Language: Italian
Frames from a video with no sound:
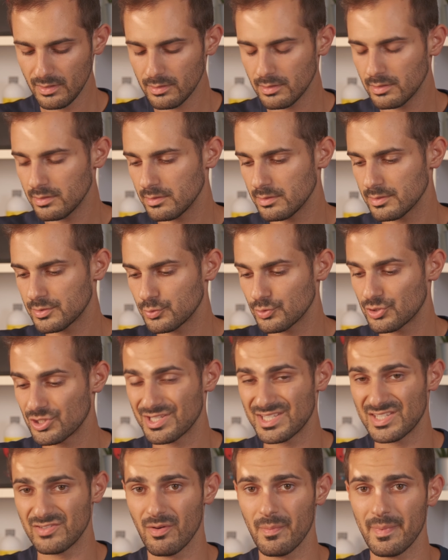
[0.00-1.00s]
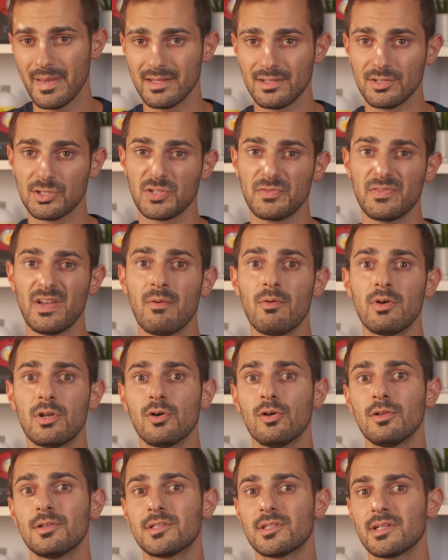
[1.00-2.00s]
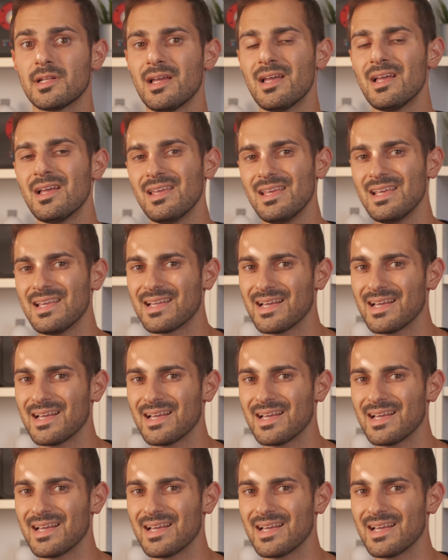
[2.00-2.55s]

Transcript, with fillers: eh, successivamente. Troviamo inoltre il